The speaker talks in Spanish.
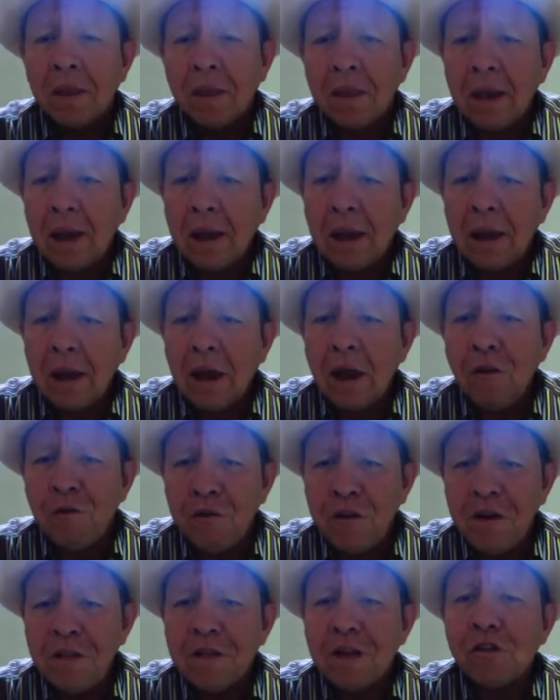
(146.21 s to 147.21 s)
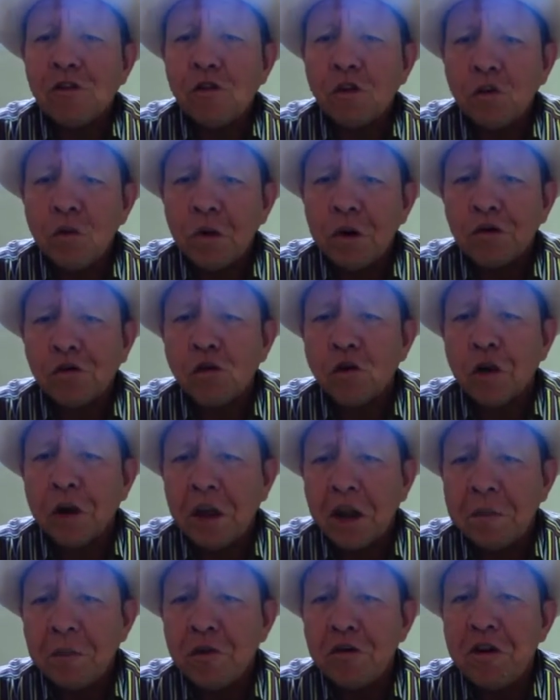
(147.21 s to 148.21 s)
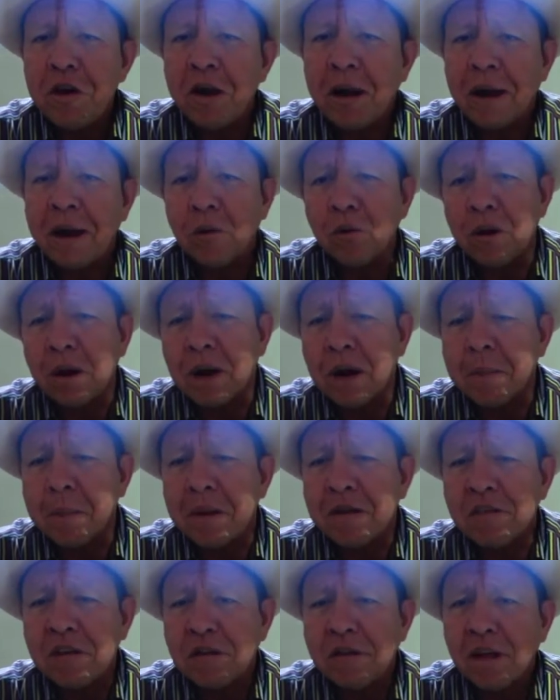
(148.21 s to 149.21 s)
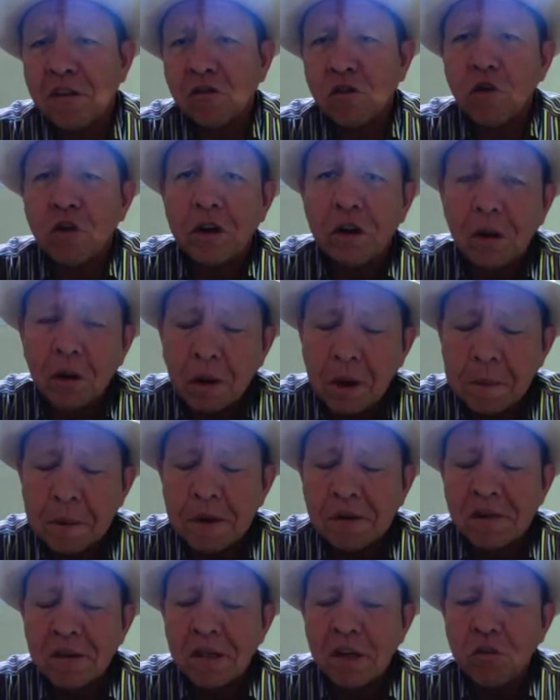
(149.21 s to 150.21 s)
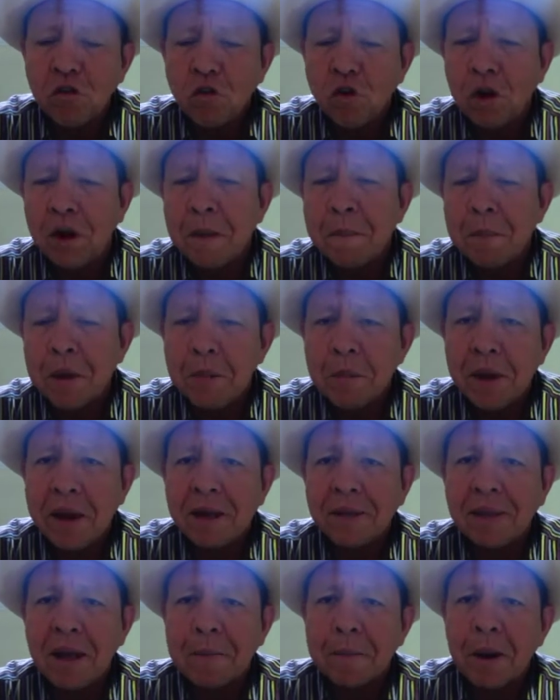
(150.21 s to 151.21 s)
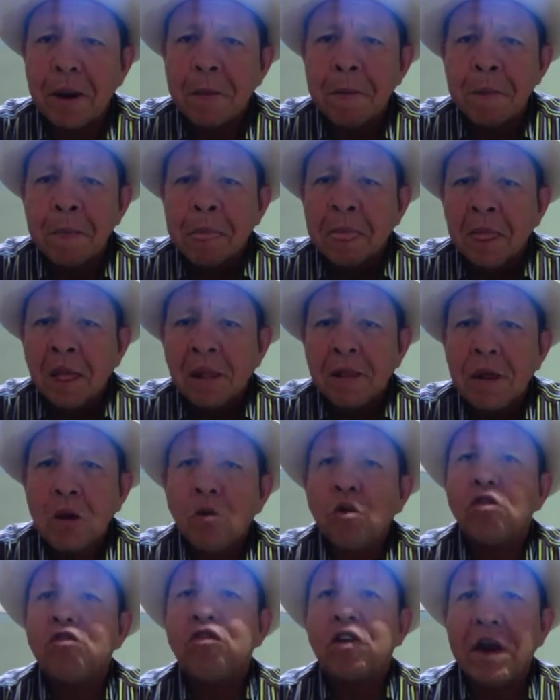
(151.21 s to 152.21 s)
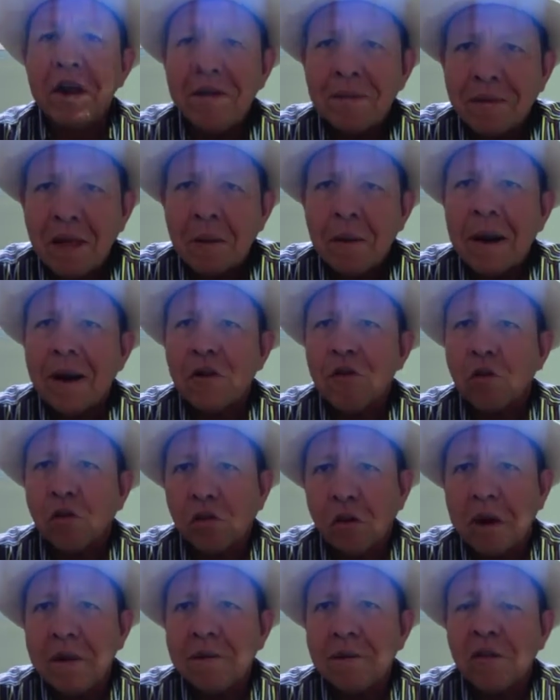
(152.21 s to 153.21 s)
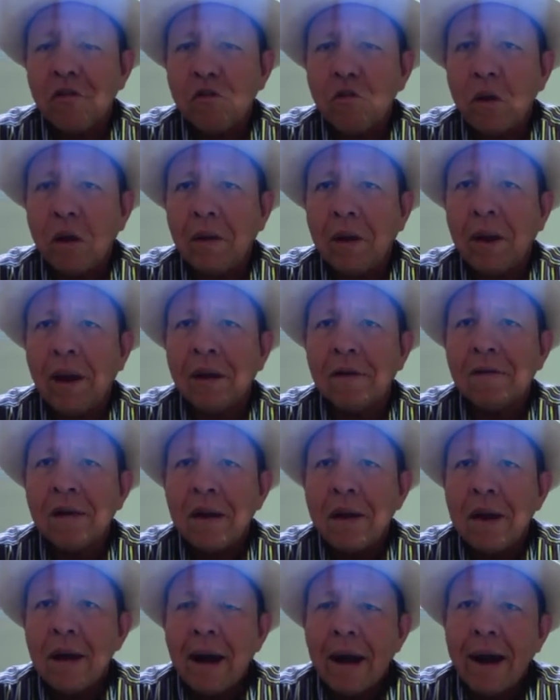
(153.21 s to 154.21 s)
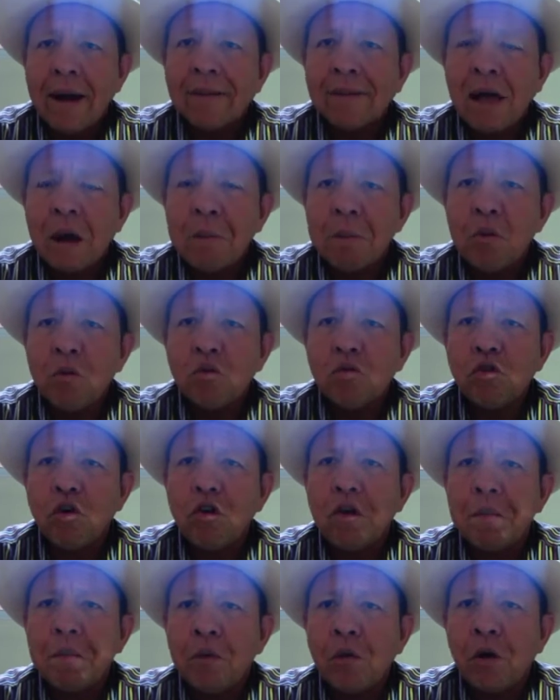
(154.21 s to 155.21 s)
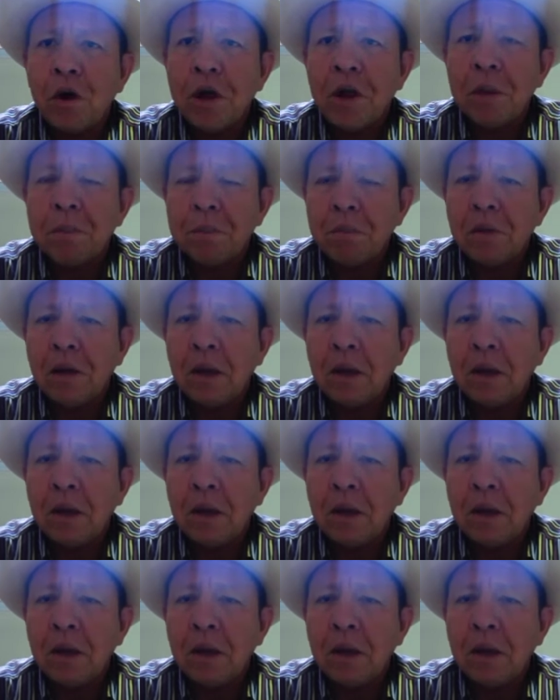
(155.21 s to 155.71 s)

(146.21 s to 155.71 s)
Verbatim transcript: eh, el fin de todo esto queremos llegar a una capacitación, capacitación en la primera etapa de unos 30 barrios, 30 ciudadelas, a tal punto de poder,